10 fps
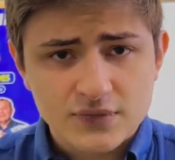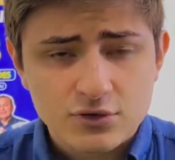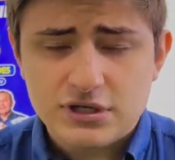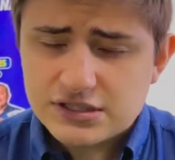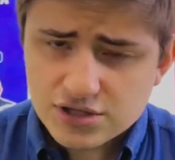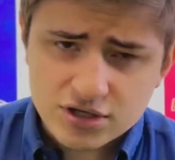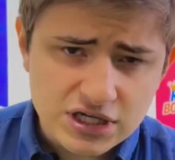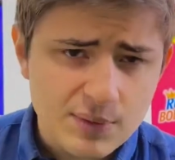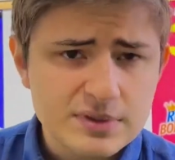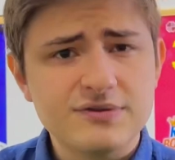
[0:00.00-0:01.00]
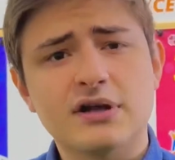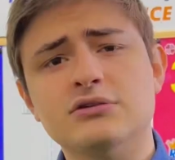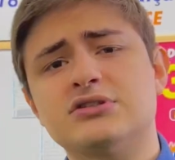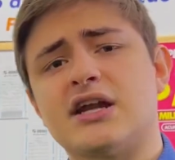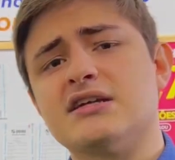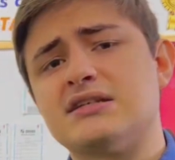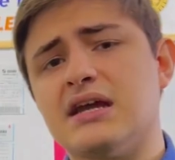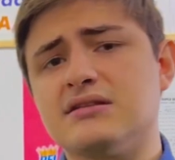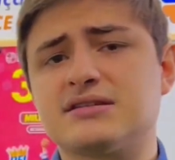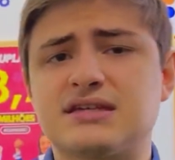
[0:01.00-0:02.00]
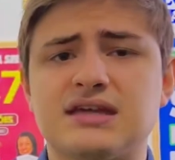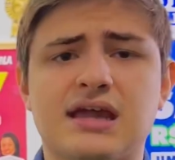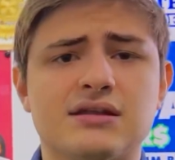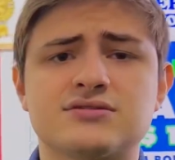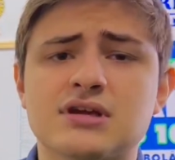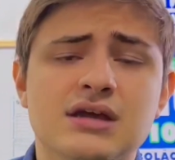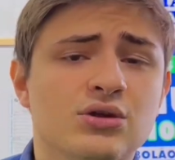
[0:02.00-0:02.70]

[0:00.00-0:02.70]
O dia de sorte geralmente fica nos 300, 500,